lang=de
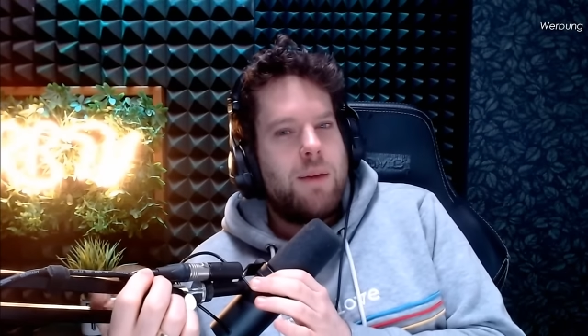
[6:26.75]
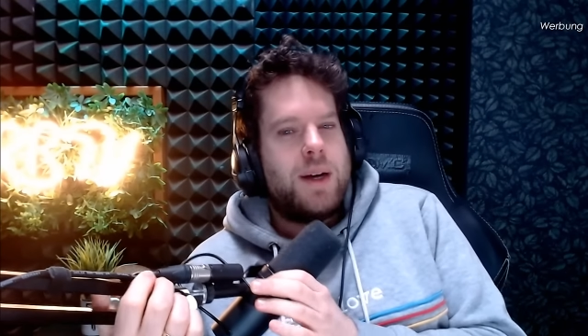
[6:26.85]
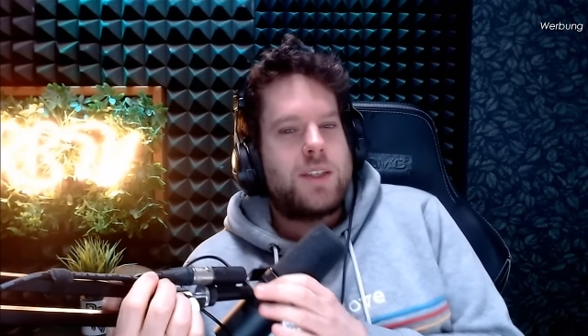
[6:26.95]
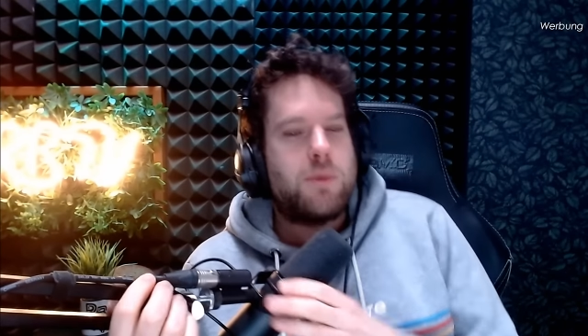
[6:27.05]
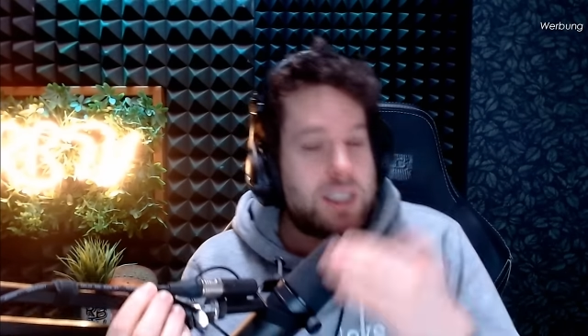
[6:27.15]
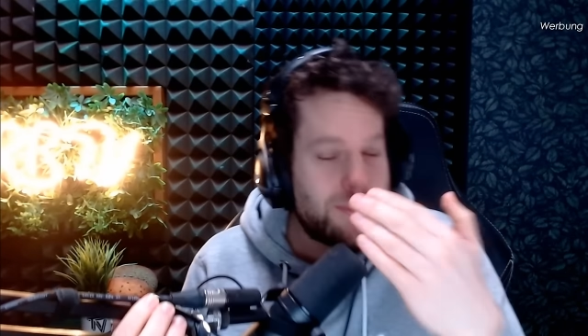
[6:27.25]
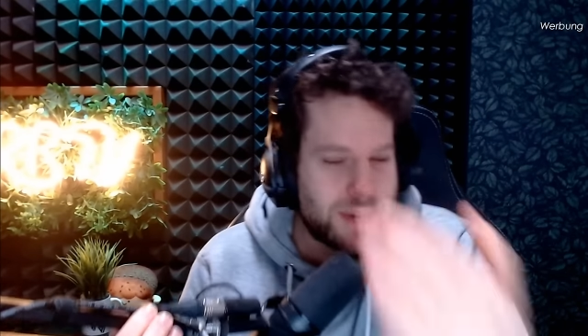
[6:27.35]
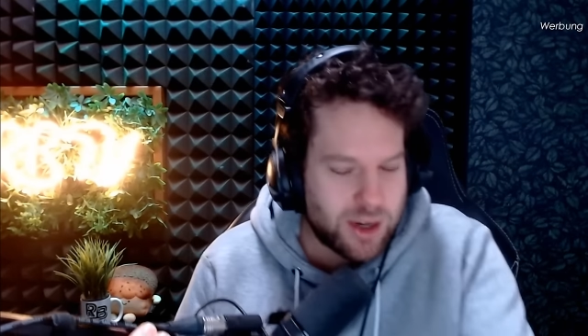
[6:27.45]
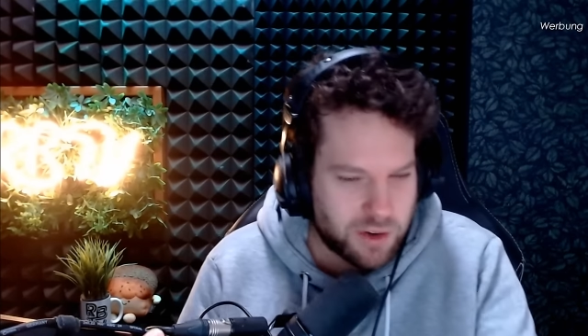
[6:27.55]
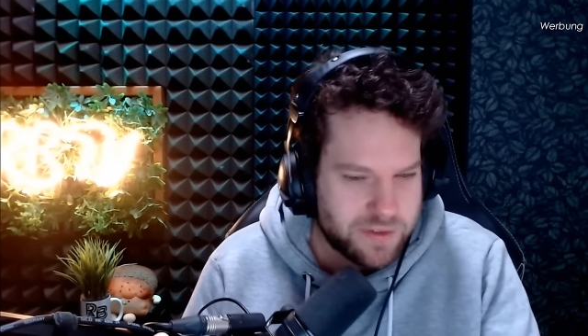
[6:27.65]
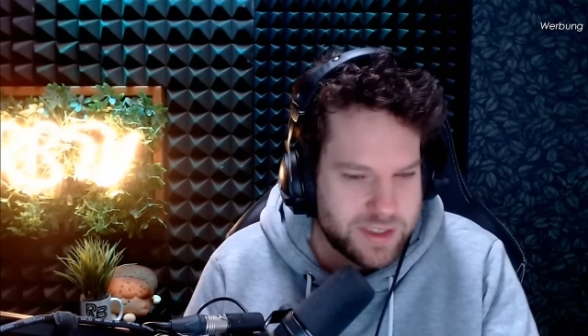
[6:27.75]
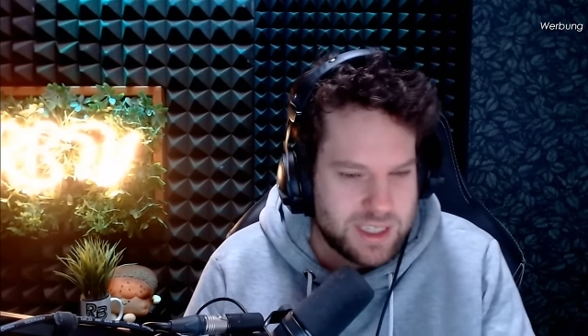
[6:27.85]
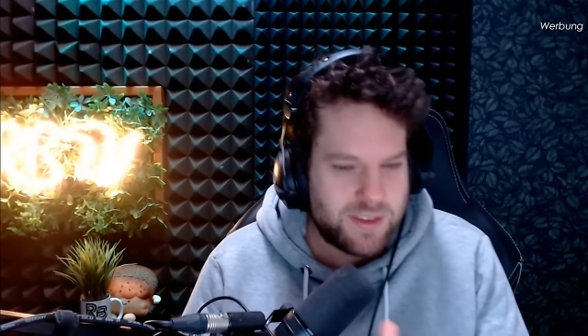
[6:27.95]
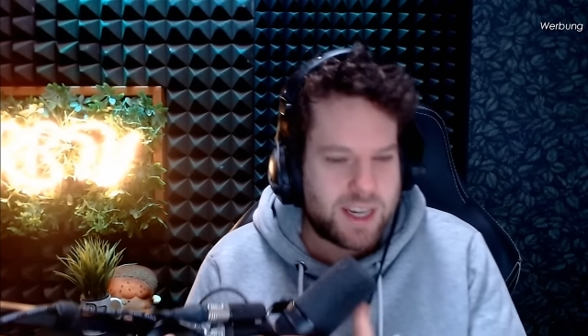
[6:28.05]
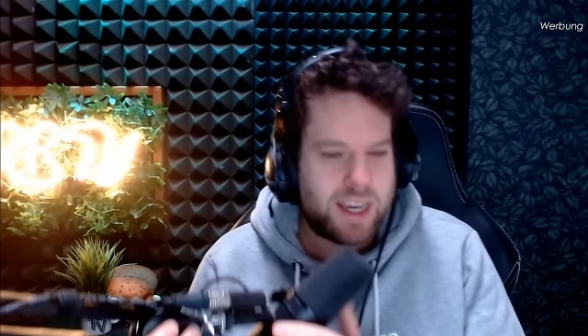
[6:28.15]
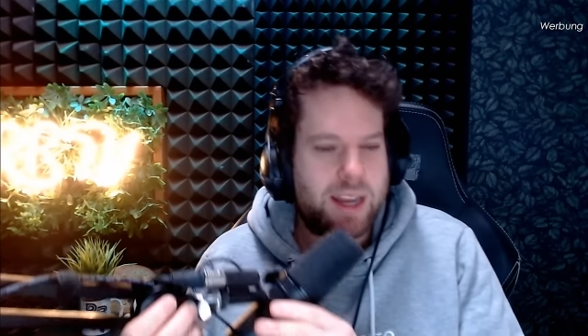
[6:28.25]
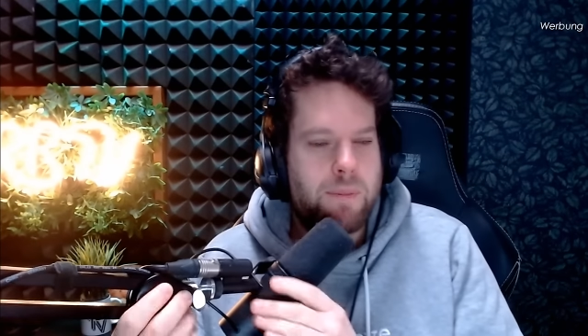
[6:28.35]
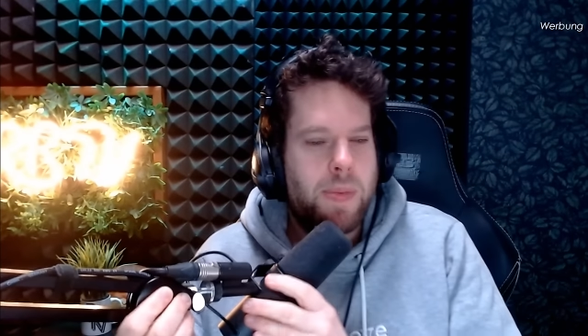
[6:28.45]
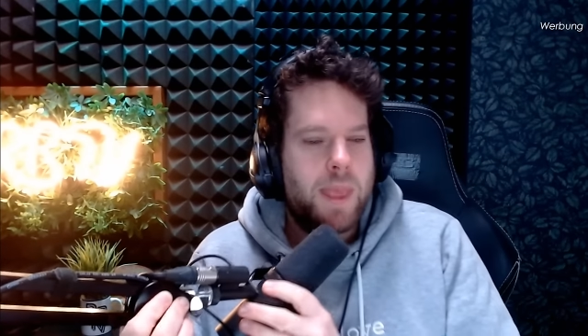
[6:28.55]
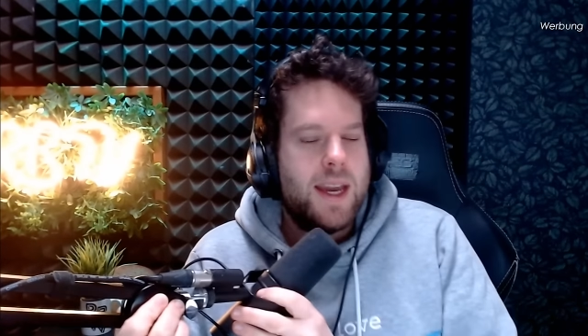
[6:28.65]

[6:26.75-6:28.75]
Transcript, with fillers: Mal so ein bisschen mehr in die Offensive gehen.